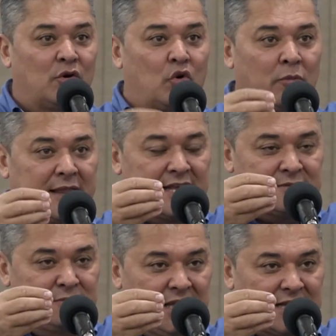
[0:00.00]
Uma das
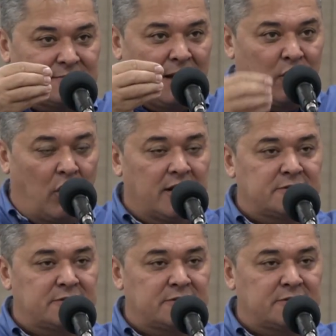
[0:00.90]
minhas maiores